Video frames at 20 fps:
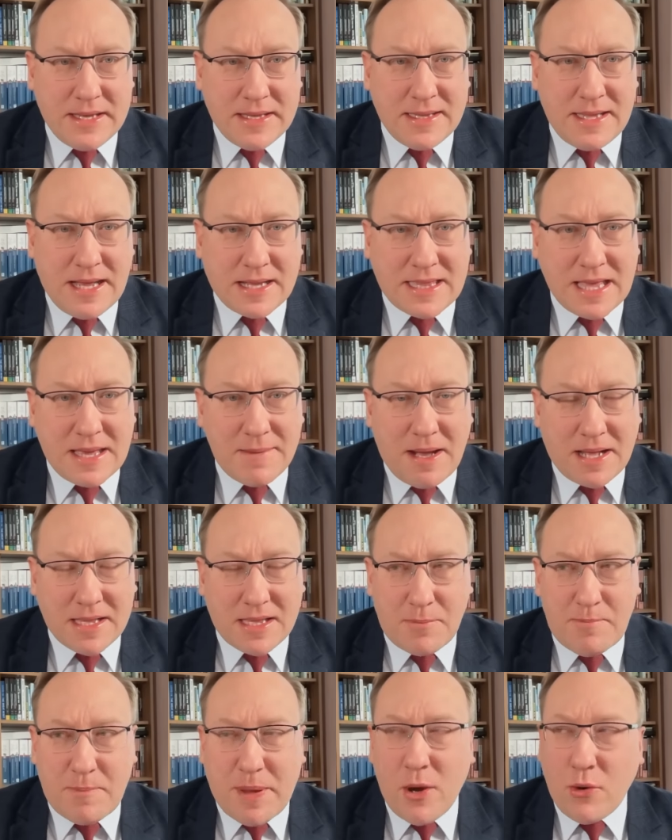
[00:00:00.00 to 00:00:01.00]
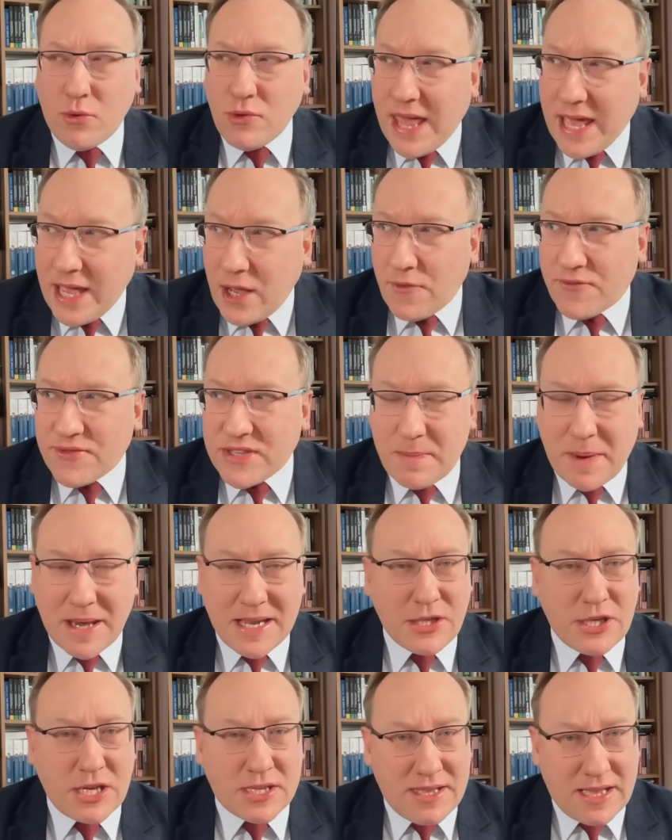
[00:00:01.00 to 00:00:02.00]
na temat pełnego
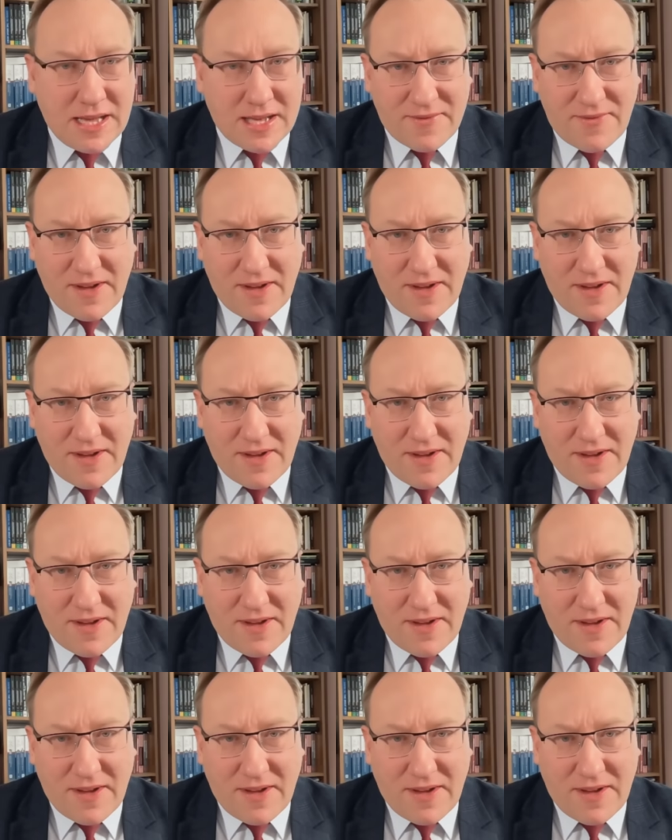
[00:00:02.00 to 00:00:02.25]
wsparcia dla